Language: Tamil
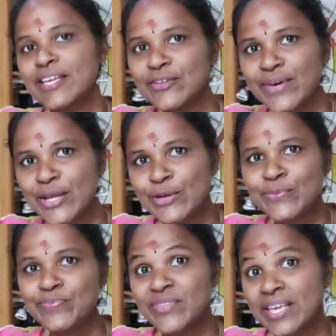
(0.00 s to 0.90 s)
இது
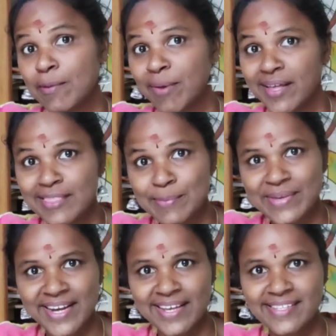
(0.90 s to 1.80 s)
வரைக்கும் நீங்க பார்த்த
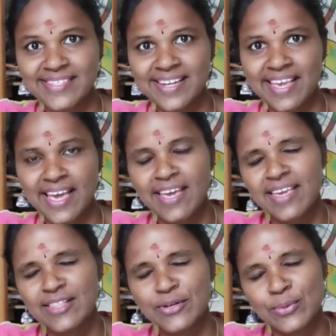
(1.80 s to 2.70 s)
மிராக்கிள்ஸ்லயே
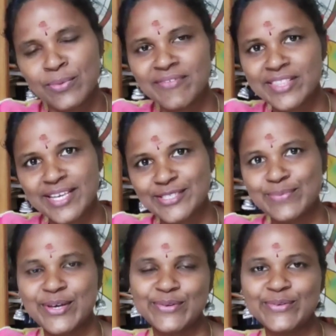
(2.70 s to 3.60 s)
இது ரொம்ப
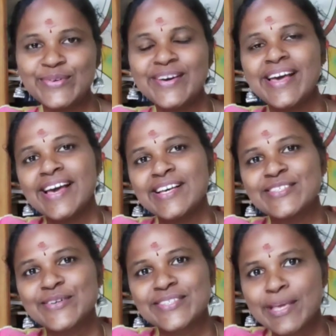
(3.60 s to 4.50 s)
வித்தியாசமா இருக்கும்
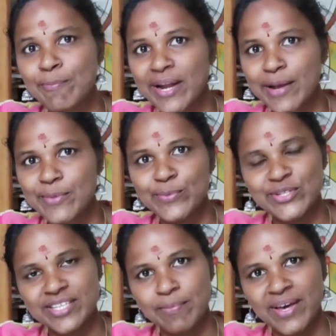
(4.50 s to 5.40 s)
ஸோ ஸ்கிப் பண்ணாம
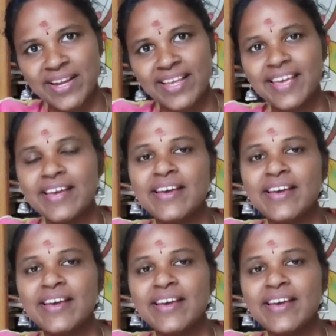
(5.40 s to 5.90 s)
முழுசா பாருங்க